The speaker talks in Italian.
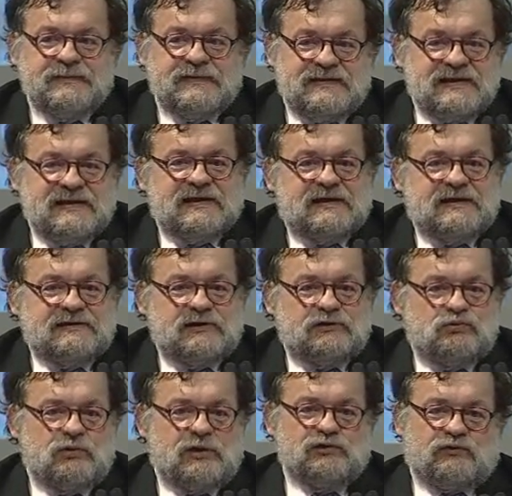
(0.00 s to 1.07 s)

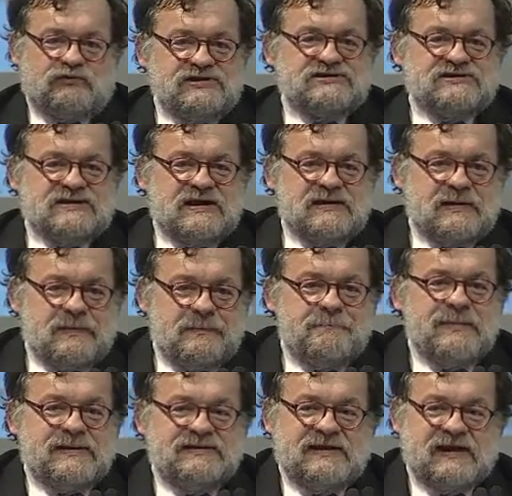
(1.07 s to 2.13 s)
dell'architettura dovesse
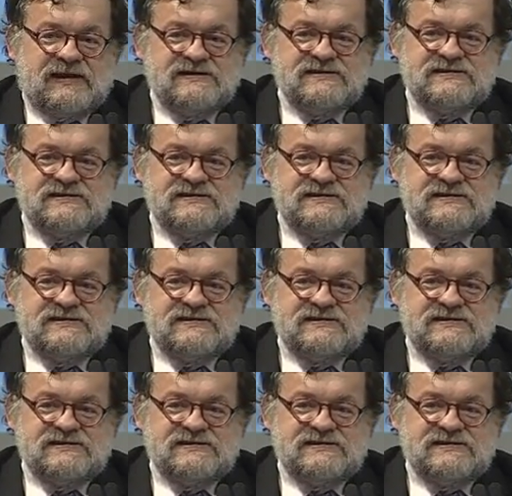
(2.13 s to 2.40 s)
mettere